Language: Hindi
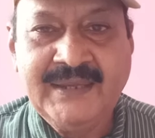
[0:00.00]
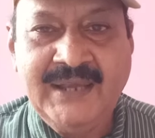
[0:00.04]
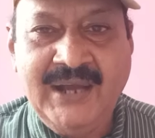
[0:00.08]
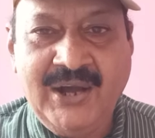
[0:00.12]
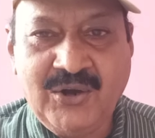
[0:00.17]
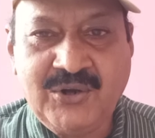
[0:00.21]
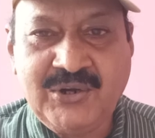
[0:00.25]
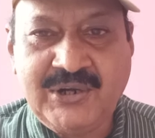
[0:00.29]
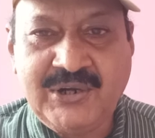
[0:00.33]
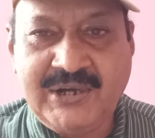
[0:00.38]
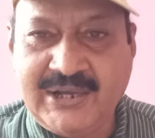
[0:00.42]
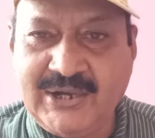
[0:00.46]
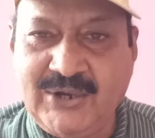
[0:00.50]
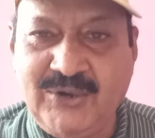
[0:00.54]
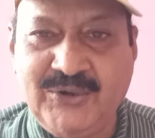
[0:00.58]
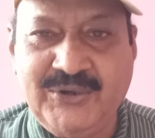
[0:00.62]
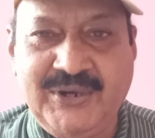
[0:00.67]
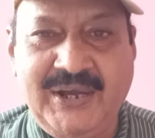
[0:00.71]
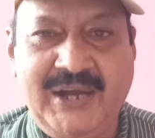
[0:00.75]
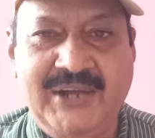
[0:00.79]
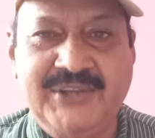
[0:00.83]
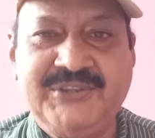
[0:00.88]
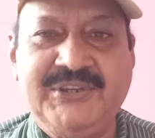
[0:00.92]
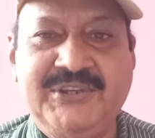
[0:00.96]
और
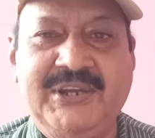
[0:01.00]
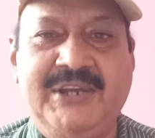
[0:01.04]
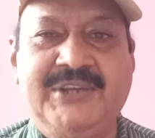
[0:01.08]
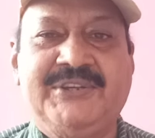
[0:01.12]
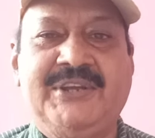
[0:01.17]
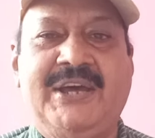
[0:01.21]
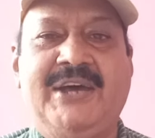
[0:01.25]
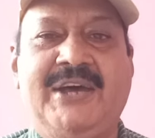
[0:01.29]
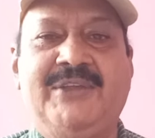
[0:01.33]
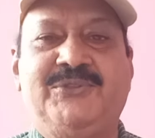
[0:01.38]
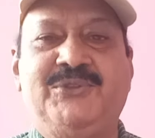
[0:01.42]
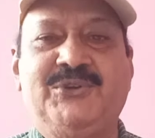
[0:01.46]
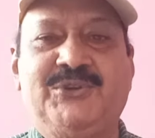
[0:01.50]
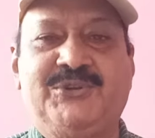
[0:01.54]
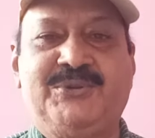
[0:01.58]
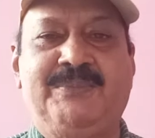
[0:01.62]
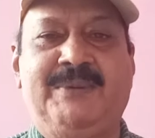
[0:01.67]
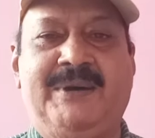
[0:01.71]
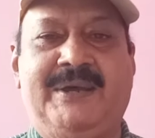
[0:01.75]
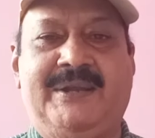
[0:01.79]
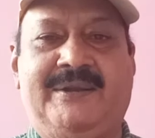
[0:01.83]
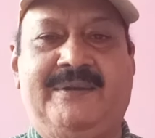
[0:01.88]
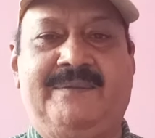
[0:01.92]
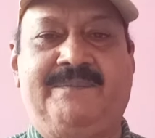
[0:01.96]
करोना जैसा
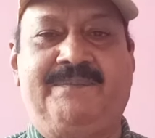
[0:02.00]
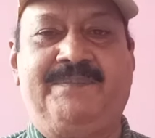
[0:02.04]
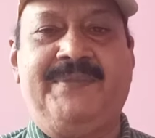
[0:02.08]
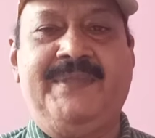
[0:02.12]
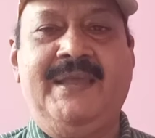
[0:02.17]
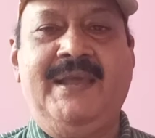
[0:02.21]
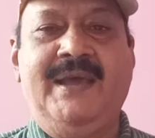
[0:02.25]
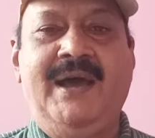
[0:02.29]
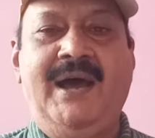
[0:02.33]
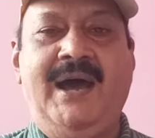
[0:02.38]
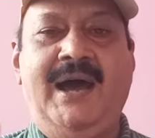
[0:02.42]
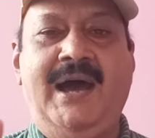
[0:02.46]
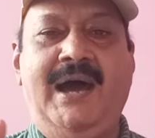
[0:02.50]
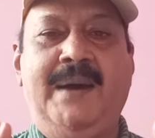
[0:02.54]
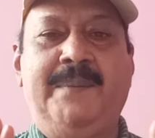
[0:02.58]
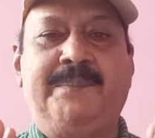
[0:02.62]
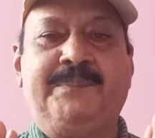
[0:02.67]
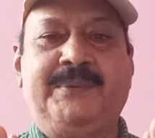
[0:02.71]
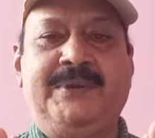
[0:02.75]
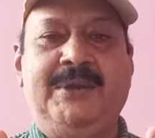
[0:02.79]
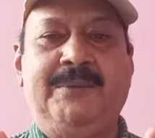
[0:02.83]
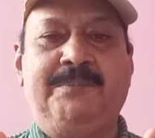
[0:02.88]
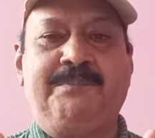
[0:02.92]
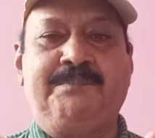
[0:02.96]
दुश्मन
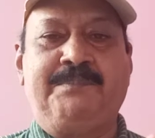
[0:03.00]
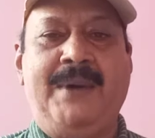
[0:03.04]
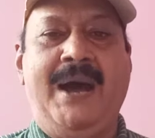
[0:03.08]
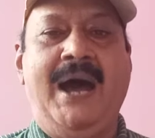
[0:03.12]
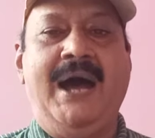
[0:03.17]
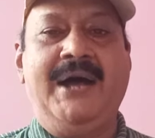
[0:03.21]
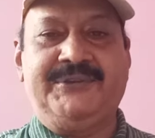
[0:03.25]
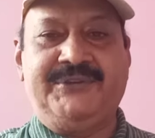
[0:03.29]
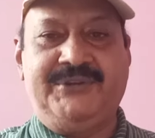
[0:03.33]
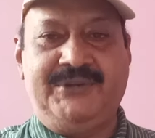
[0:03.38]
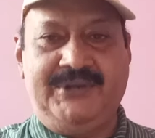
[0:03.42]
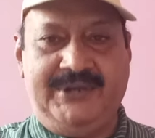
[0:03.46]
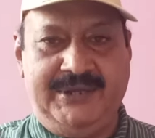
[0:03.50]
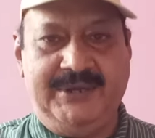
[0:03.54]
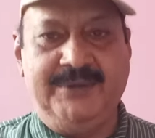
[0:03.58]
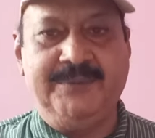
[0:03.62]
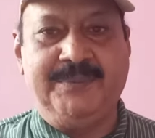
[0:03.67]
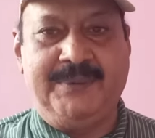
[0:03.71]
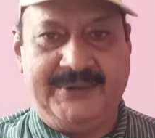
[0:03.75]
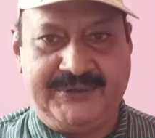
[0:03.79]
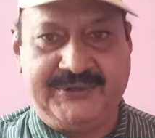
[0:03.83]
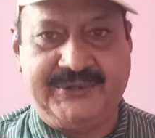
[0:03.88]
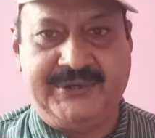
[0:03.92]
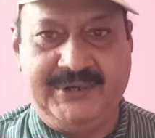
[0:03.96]
आपके पास नहीं
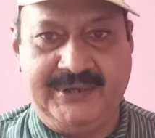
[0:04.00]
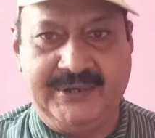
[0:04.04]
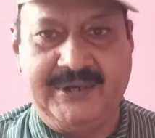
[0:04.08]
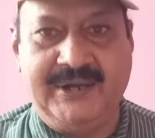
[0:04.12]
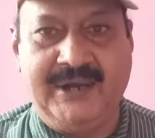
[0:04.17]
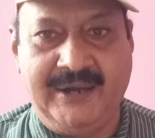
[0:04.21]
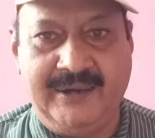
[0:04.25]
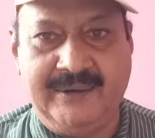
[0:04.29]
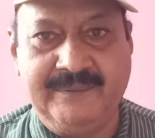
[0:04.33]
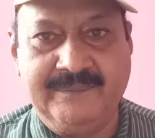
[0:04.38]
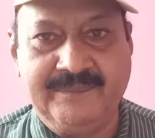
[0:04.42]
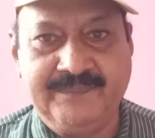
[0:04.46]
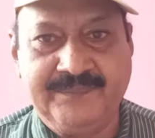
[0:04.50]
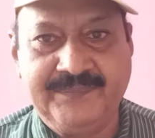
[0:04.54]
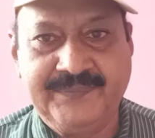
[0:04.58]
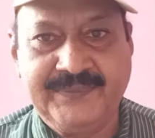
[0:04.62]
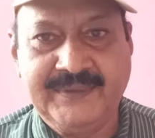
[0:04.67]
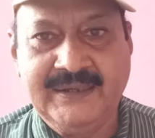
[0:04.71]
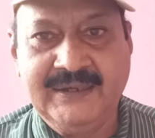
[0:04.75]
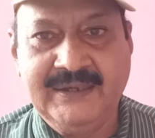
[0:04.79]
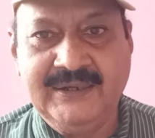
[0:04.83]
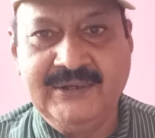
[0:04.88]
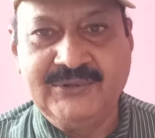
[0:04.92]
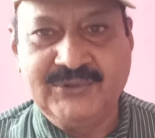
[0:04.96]
फटकेगा
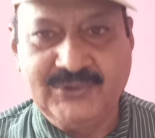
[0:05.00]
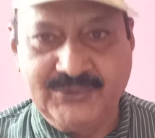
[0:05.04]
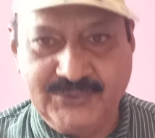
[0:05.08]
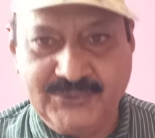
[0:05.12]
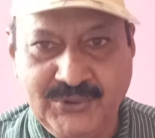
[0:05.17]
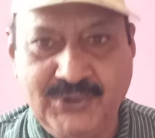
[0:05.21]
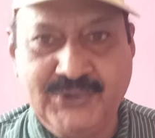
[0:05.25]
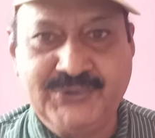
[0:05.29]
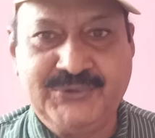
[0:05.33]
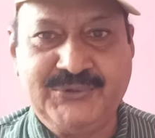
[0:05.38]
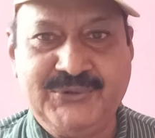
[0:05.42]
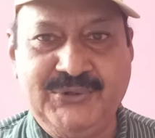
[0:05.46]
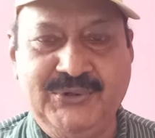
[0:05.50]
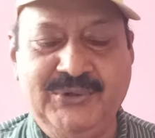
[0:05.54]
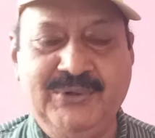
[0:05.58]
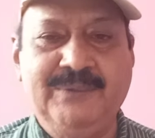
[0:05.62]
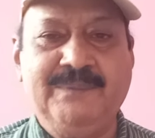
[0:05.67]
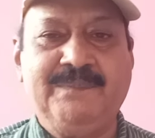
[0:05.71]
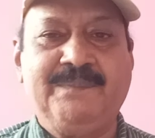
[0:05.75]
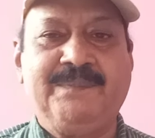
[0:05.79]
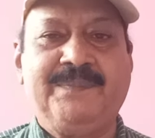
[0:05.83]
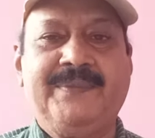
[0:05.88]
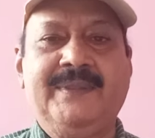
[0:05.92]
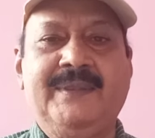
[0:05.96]
तो दोस्तों
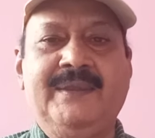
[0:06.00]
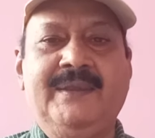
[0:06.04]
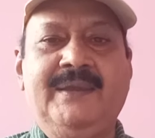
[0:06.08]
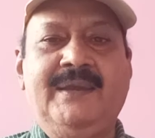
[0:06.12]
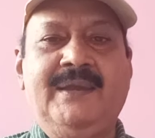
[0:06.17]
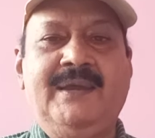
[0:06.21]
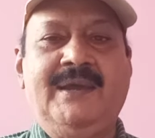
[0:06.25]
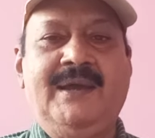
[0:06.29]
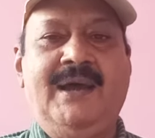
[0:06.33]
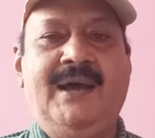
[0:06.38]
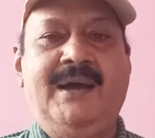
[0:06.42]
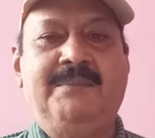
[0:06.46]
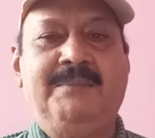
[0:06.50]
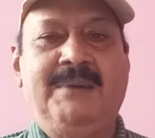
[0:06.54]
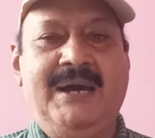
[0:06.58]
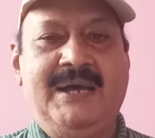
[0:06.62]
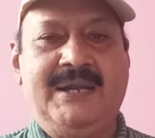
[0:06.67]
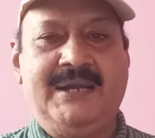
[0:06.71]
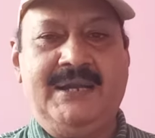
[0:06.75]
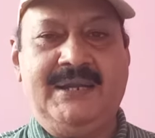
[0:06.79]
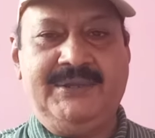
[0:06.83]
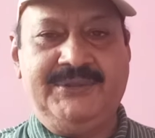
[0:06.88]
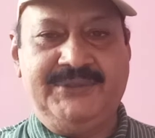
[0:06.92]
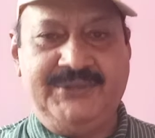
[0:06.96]

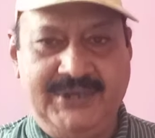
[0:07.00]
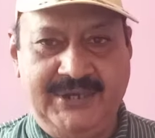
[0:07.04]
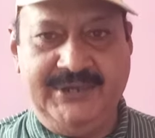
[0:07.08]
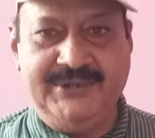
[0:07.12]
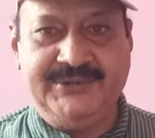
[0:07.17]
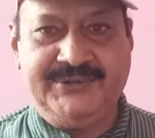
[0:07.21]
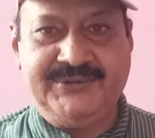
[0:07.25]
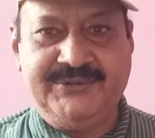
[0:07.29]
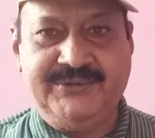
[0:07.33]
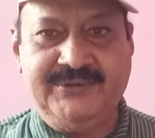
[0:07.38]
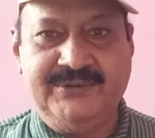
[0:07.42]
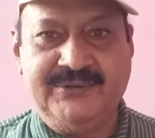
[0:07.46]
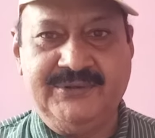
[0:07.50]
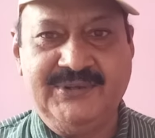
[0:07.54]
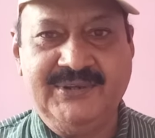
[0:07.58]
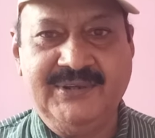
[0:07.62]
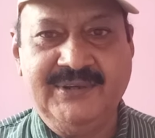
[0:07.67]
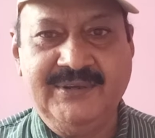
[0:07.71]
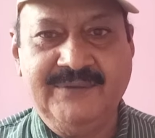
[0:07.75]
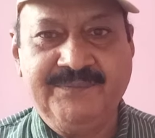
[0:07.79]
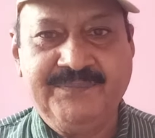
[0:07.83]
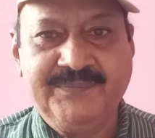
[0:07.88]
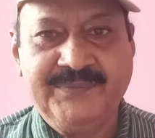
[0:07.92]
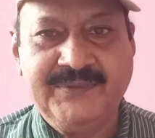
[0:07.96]
हमारा देश
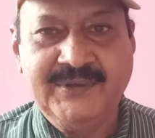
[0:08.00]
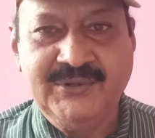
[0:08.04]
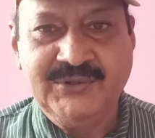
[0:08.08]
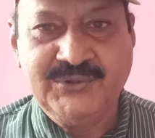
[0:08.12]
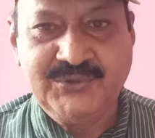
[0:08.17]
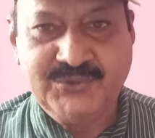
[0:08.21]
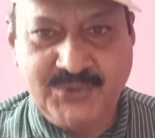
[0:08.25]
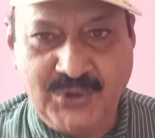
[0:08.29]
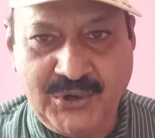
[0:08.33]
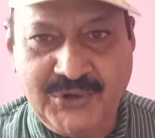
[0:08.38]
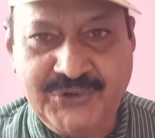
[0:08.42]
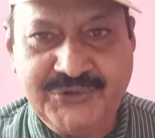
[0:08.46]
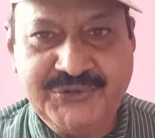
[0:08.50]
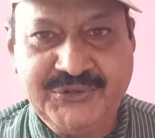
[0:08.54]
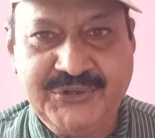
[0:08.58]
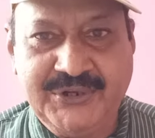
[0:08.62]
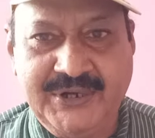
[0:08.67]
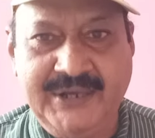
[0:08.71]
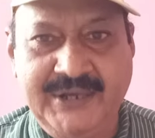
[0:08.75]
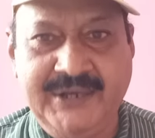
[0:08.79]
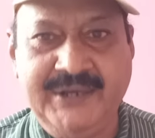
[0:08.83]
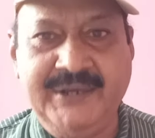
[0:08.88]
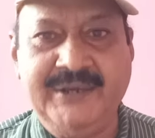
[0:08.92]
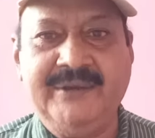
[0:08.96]
स्वस्थ
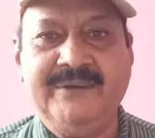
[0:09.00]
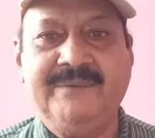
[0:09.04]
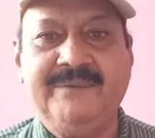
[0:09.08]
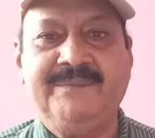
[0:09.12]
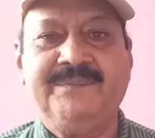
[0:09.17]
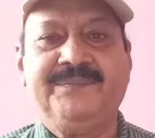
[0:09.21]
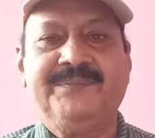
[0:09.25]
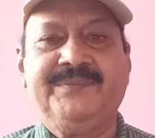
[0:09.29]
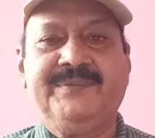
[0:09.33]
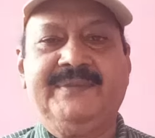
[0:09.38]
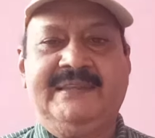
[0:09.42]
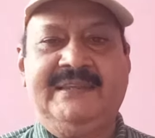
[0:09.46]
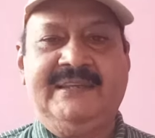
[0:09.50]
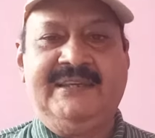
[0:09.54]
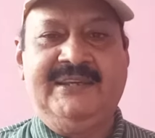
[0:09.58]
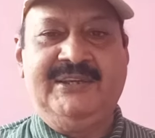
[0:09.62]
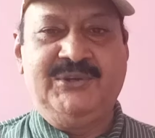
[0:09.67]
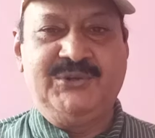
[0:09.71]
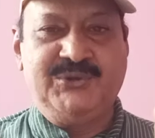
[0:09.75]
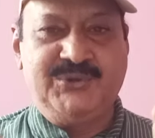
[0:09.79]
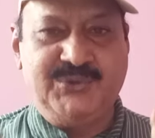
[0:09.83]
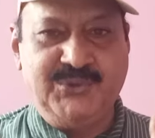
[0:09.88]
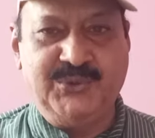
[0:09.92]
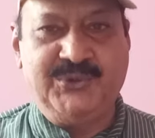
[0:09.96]
रहे
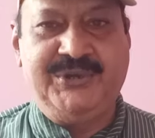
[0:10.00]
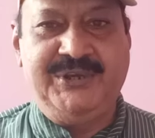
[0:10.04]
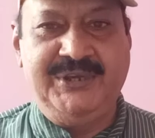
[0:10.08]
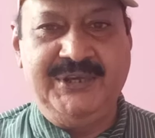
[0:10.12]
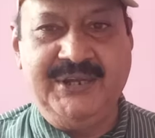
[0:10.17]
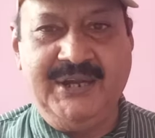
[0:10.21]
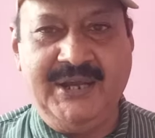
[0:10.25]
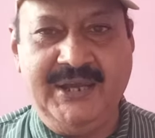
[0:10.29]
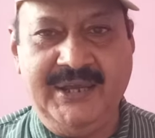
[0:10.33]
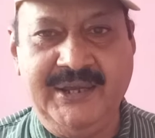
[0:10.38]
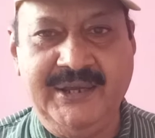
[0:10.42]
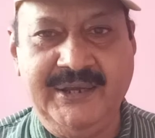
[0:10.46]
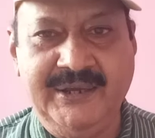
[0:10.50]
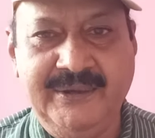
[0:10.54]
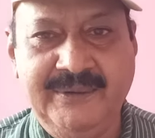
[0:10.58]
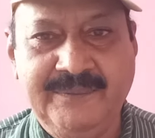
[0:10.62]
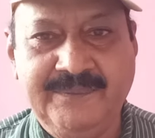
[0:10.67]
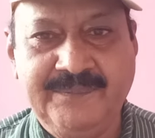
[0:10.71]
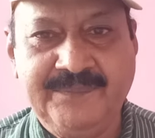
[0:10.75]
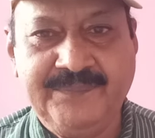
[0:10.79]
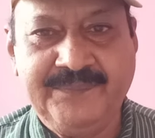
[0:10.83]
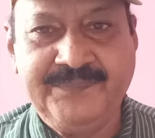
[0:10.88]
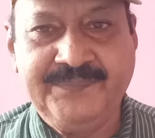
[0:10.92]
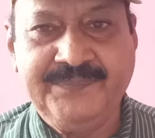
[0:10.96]
सुखी रहे
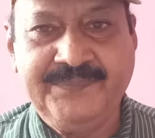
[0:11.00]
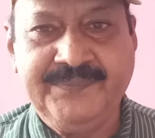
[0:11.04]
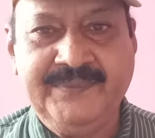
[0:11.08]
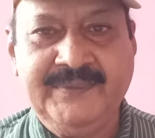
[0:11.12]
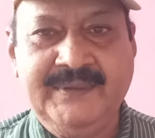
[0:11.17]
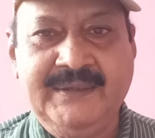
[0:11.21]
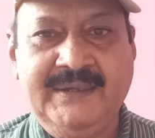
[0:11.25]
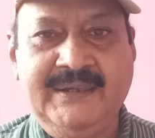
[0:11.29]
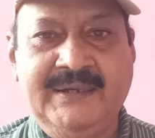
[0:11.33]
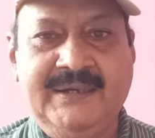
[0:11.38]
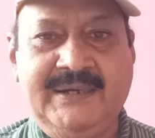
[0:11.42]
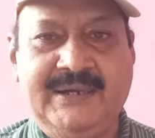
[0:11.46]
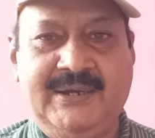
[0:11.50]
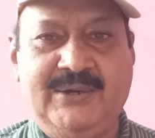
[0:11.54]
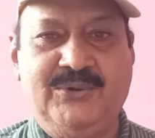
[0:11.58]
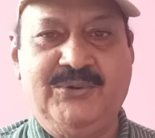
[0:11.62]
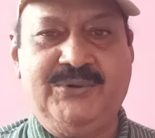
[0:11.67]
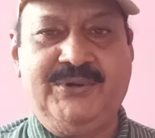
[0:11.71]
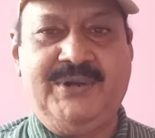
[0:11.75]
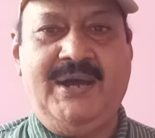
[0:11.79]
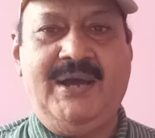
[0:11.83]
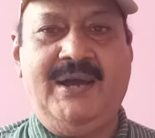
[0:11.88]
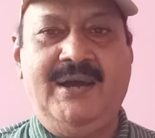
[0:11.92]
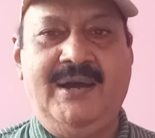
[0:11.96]

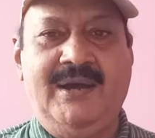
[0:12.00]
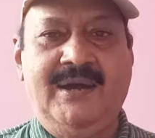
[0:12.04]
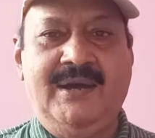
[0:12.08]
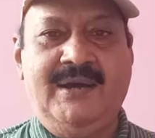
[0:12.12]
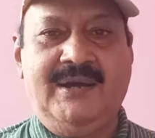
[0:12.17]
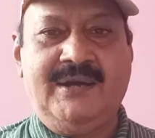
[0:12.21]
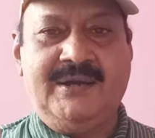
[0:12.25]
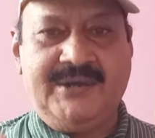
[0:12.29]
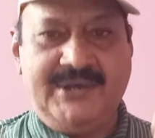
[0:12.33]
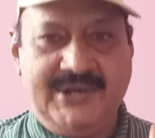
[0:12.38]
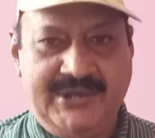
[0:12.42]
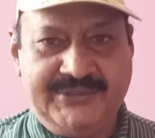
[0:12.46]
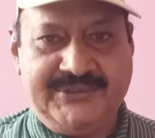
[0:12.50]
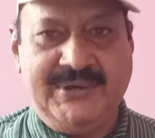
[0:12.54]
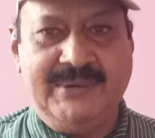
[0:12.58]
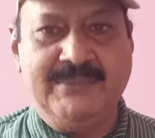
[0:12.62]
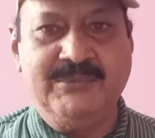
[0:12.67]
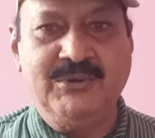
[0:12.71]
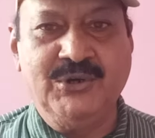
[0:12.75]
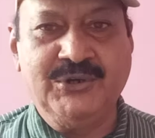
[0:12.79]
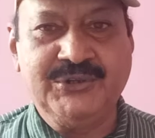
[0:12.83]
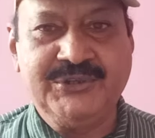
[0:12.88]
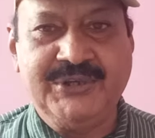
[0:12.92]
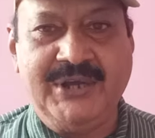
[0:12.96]
करोना ख़त्म
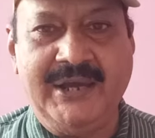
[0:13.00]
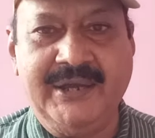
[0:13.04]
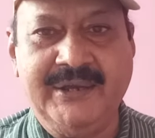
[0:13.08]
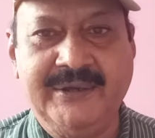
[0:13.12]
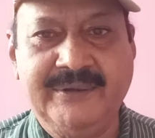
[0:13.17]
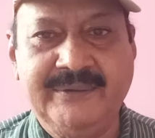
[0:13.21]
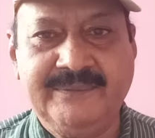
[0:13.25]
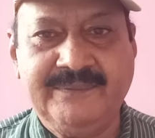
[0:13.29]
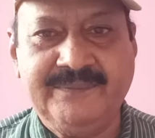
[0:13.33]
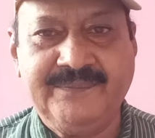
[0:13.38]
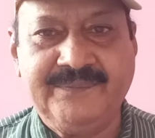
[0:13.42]
हो जाए